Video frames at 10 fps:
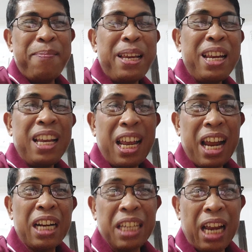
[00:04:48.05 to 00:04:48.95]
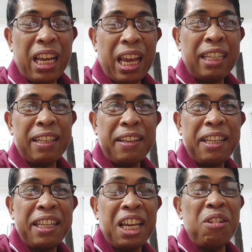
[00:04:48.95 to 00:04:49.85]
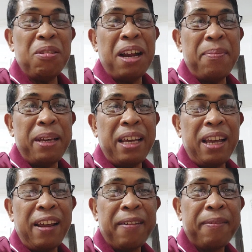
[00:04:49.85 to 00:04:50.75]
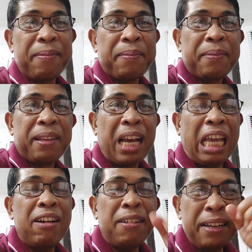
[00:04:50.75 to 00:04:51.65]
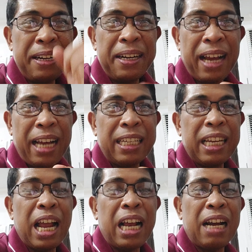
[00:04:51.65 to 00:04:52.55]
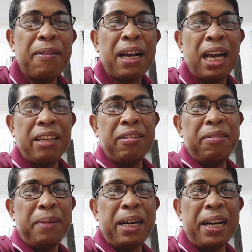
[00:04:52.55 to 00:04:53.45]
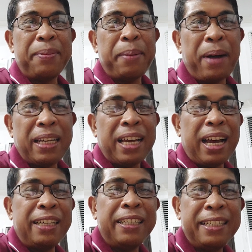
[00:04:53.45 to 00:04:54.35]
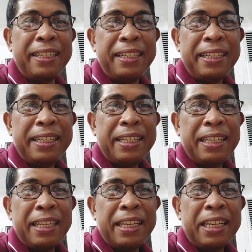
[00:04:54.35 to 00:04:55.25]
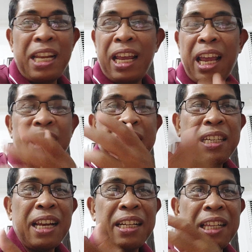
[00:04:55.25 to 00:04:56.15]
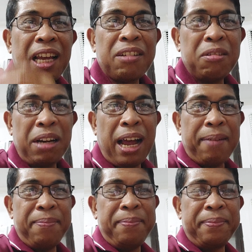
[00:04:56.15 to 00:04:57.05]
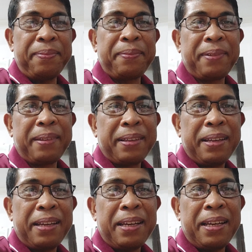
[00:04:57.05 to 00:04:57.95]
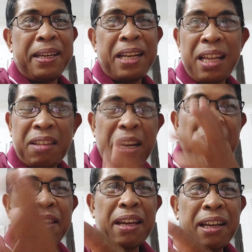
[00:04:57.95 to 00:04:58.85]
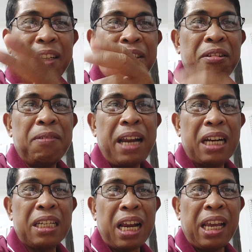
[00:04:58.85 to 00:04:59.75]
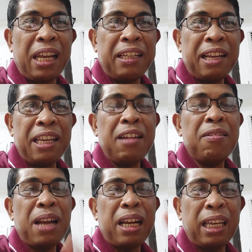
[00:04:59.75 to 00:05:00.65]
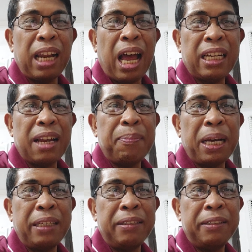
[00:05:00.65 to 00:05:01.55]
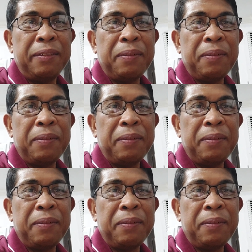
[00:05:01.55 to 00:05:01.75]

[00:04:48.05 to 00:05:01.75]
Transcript: Binigyan ng sakit, kinulam eh. Ayun ang ginagawa ngayon mga kababayan the ancient uh, kulam na tinatarget yung walang sakit, yun ang ina-adapt ngayon.